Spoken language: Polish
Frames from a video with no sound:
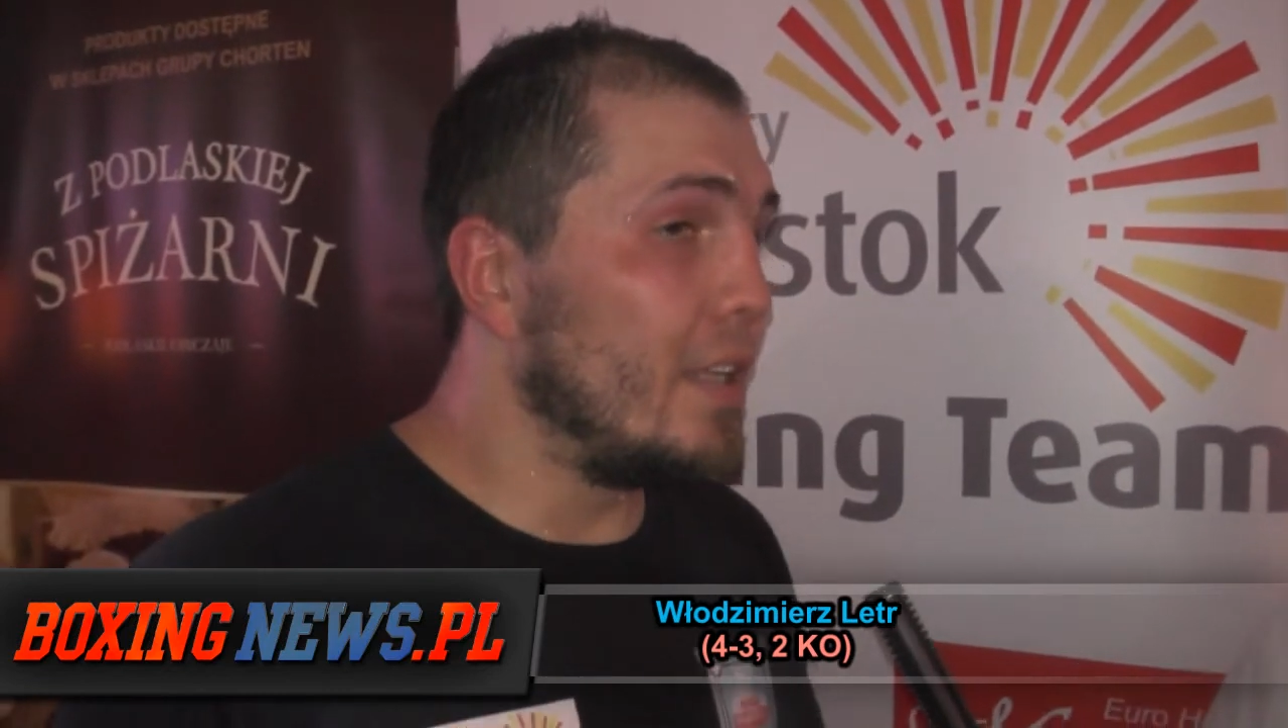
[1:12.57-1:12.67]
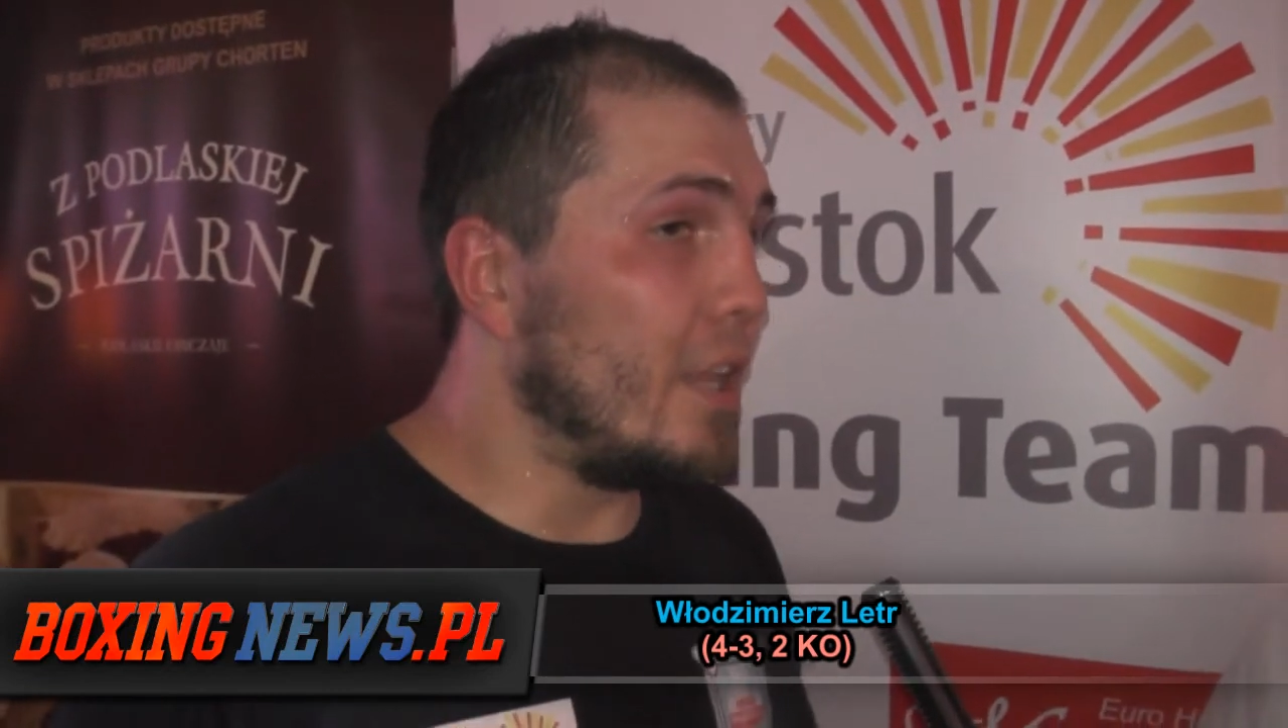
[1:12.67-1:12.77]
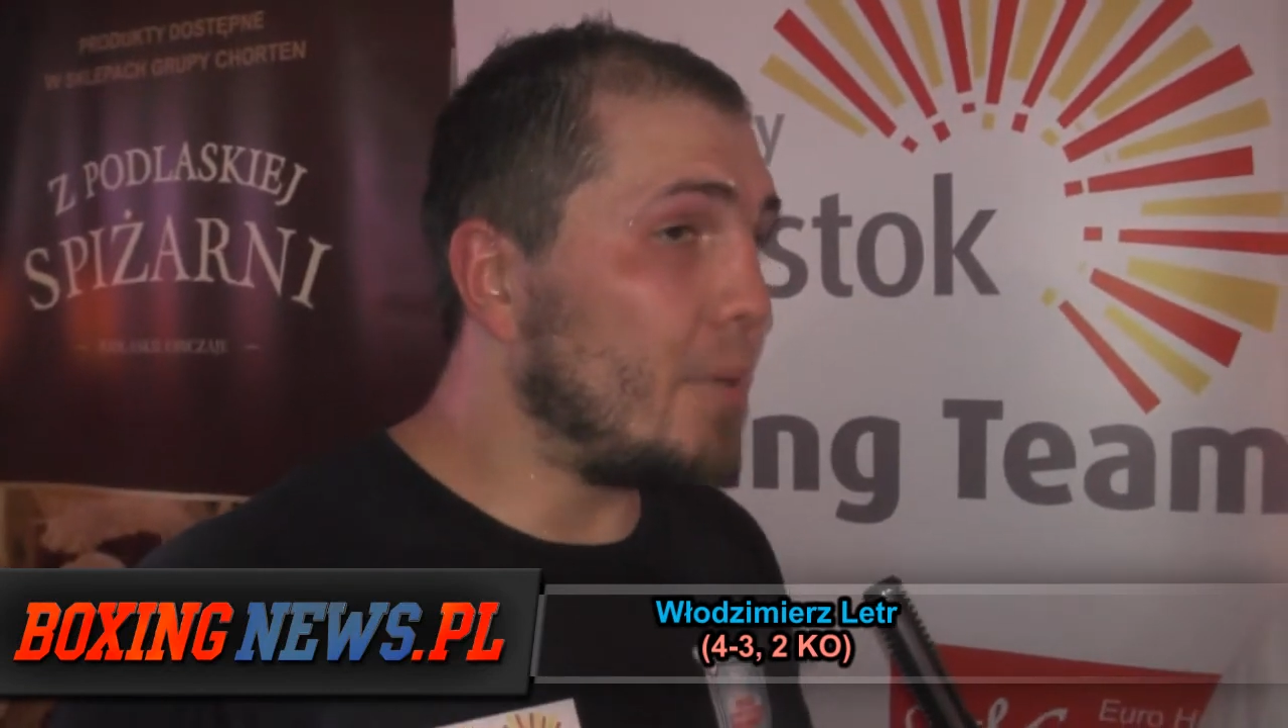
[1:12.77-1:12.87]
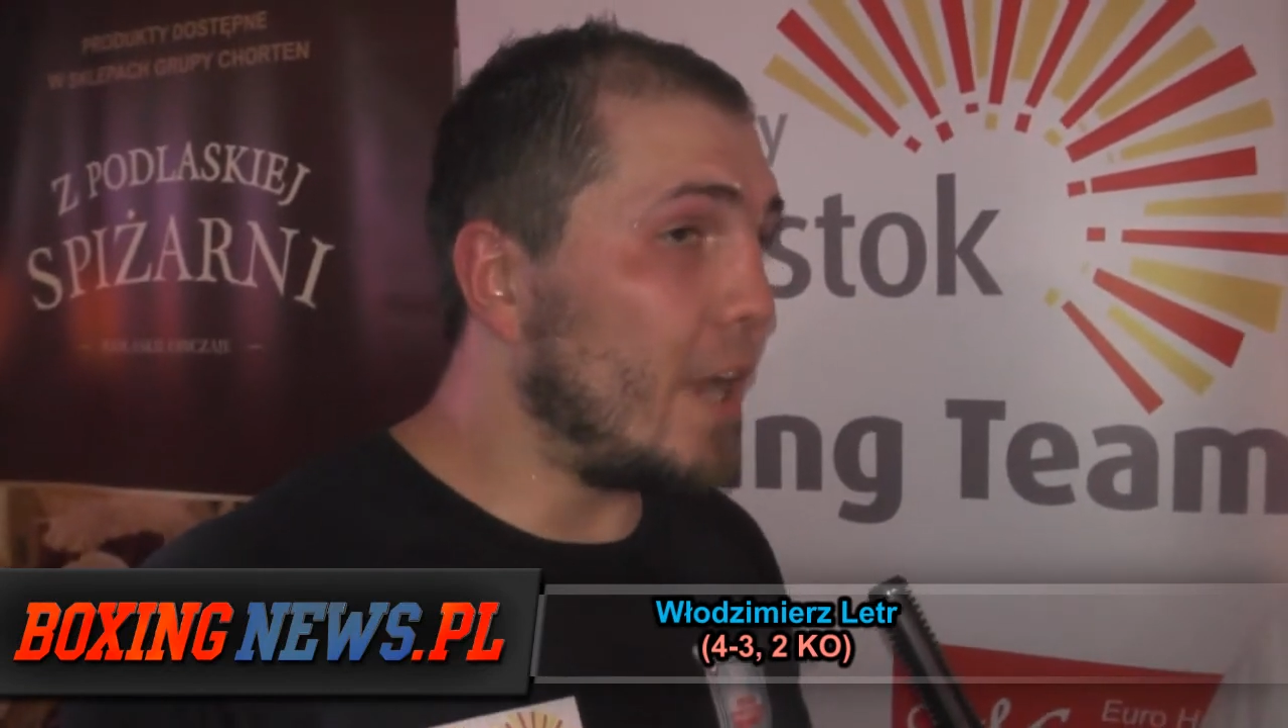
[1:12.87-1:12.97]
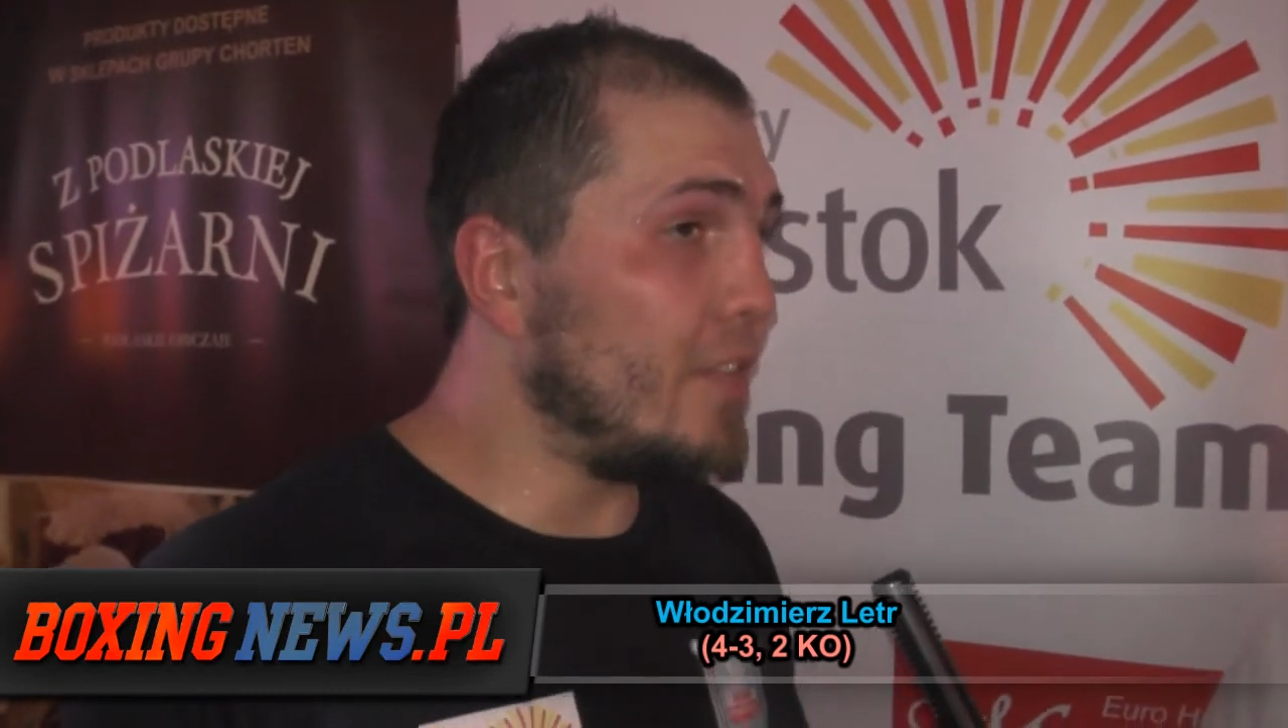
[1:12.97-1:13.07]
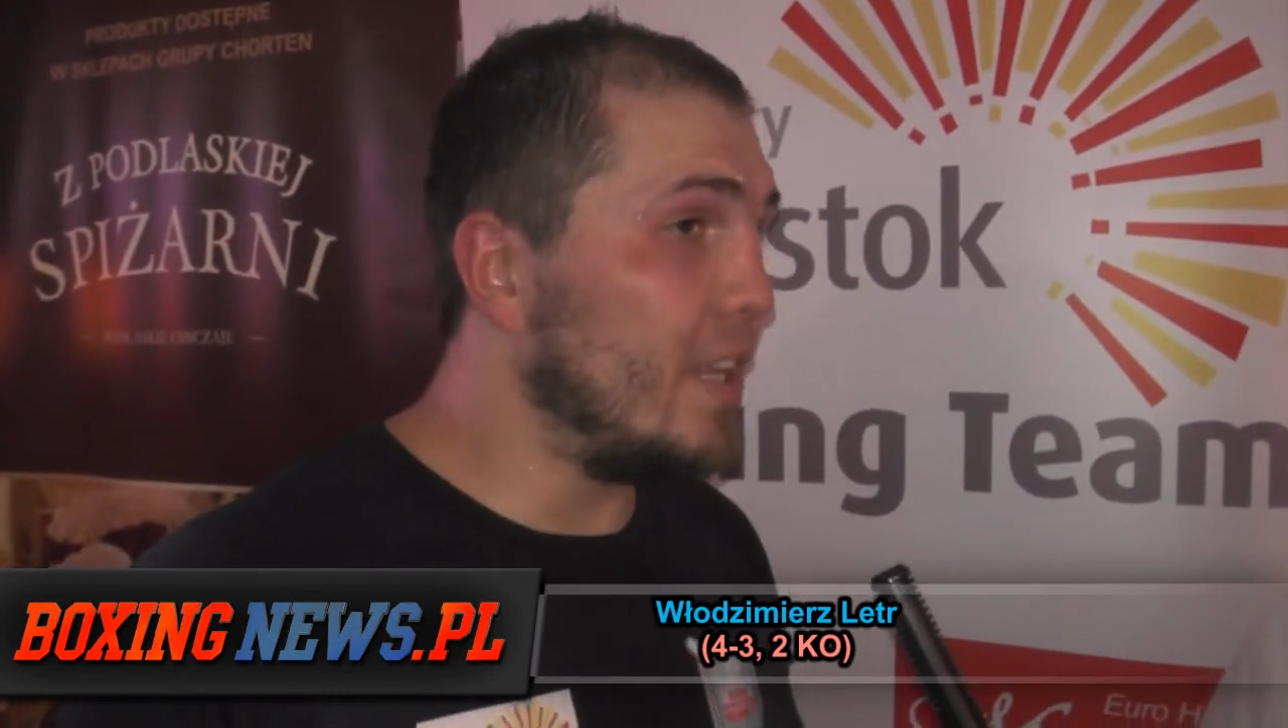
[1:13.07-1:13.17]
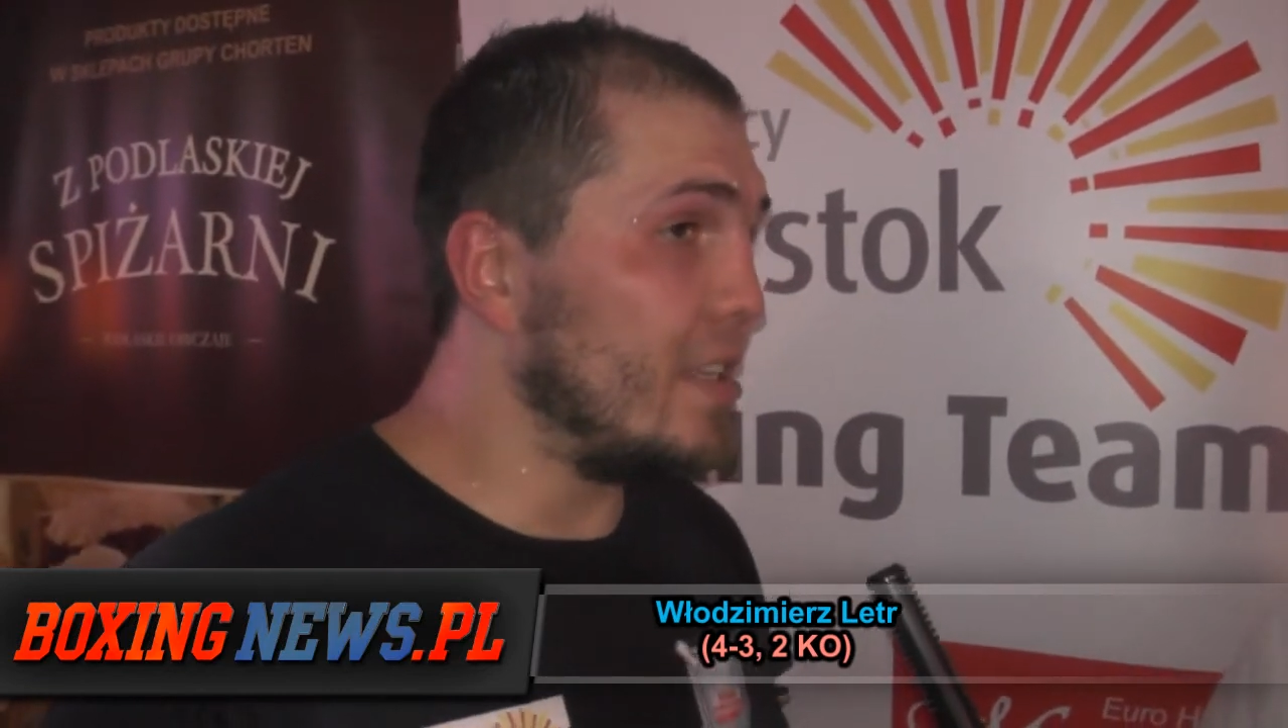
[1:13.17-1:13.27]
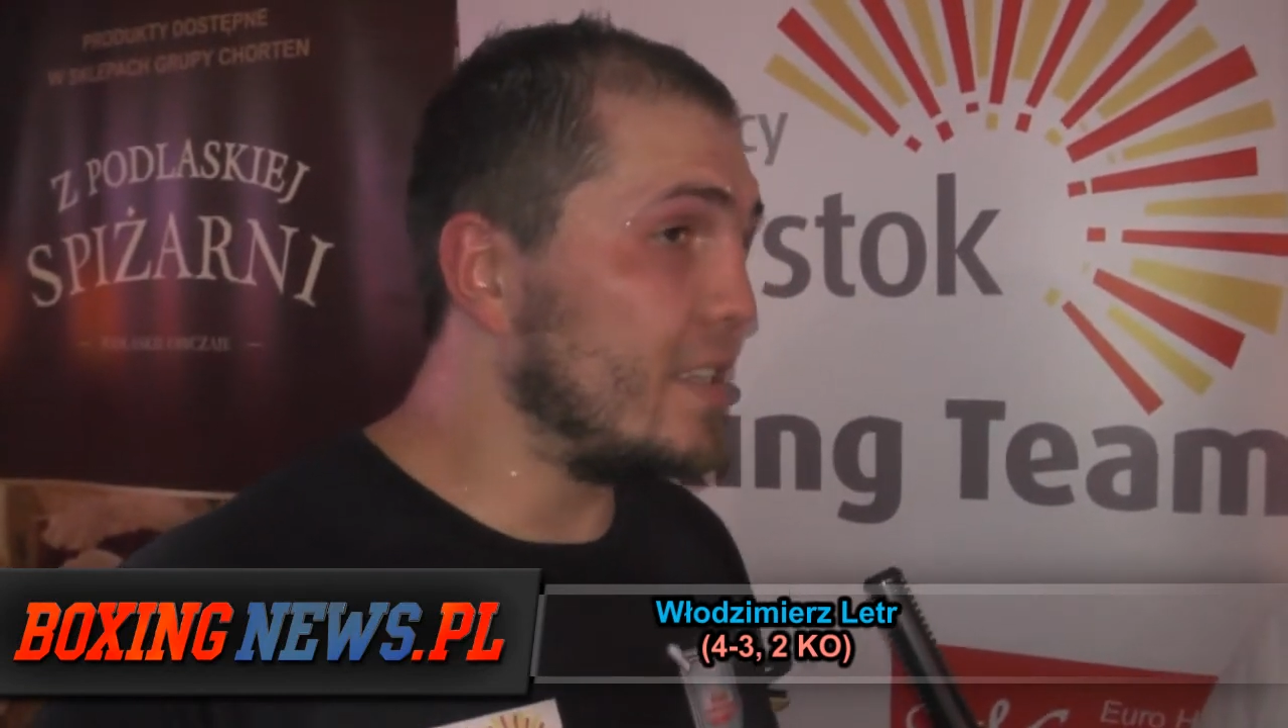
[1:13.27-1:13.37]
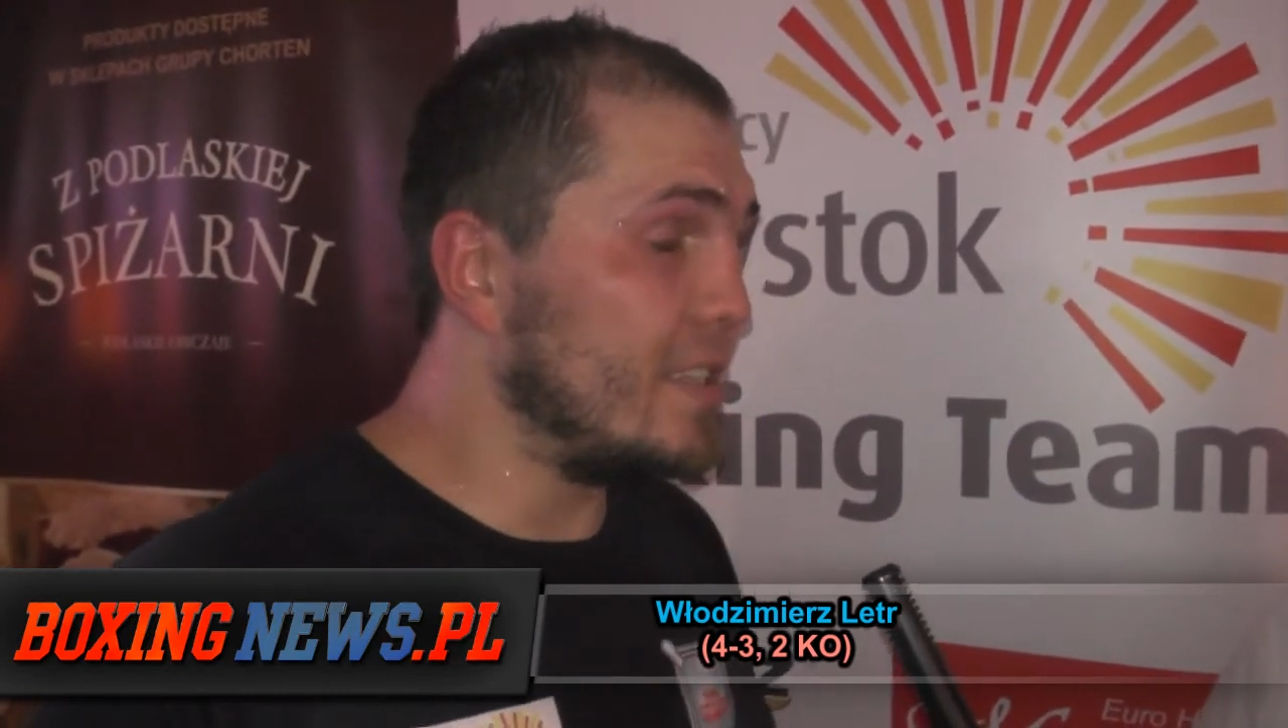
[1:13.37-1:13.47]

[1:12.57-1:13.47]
naprawdę